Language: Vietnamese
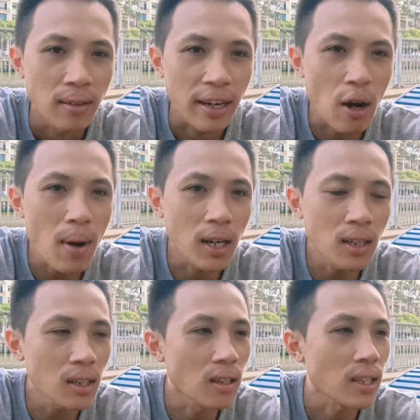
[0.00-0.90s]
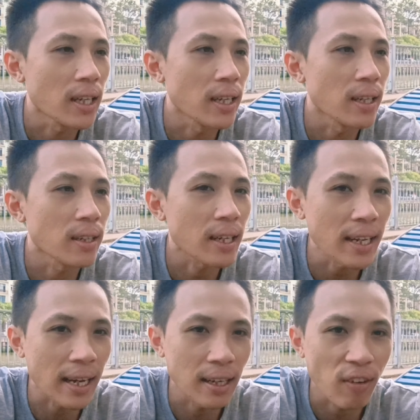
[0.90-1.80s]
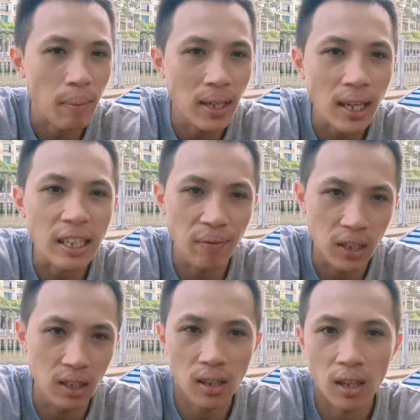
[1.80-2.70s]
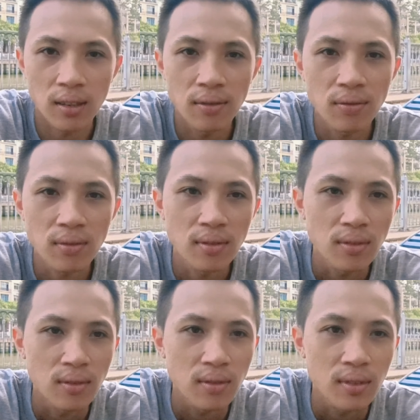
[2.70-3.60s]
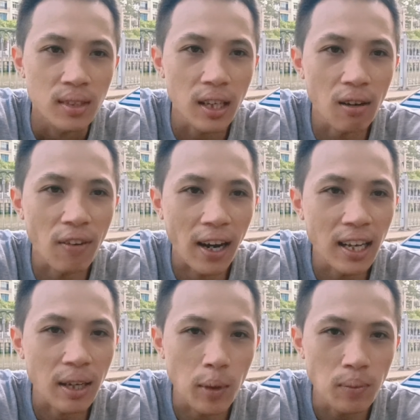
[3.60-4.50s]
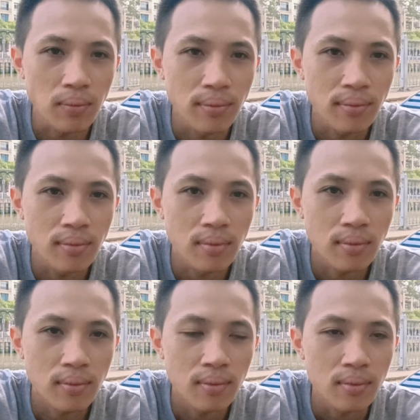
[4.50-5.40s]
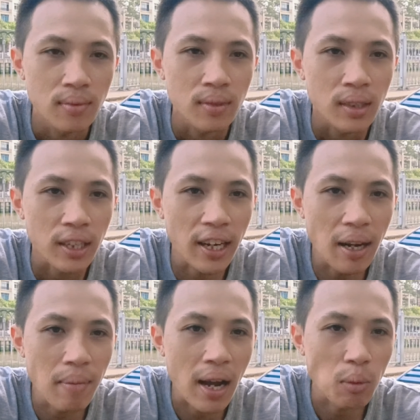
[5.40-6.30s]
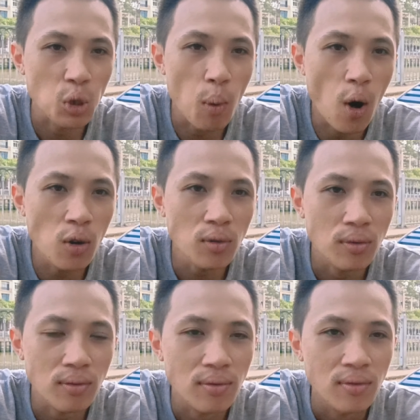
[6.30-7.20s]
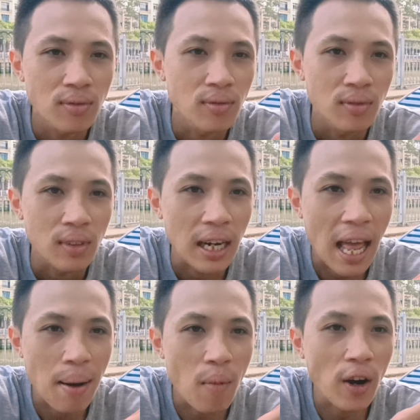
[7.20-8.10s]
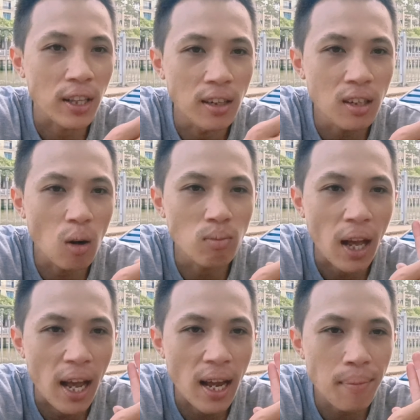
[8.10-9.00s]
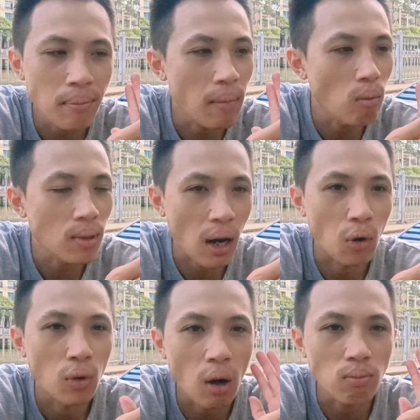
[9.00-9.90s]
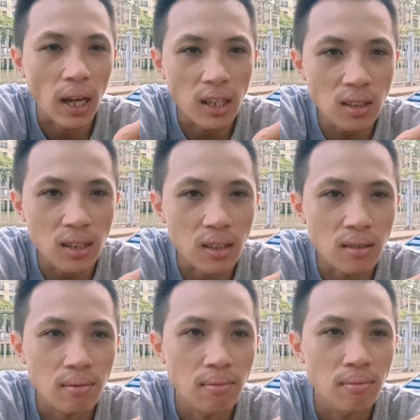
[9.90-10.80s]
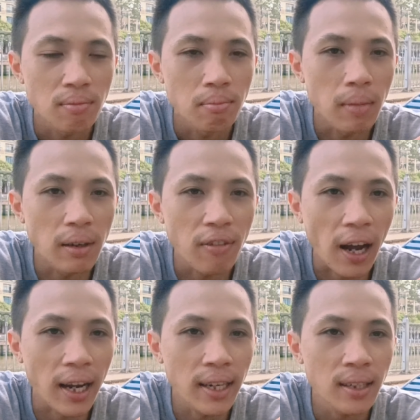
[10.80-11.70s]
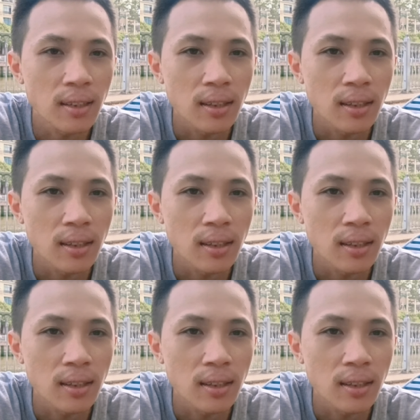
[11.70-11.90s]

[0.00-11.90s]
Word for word: nếu mà ướt được thì cái này nó phải biến thành kim cương rồi chứ không phải là cái bút cho nên bài học số 4 là mọi thứ không thể mong cầu không thể ước được mình phải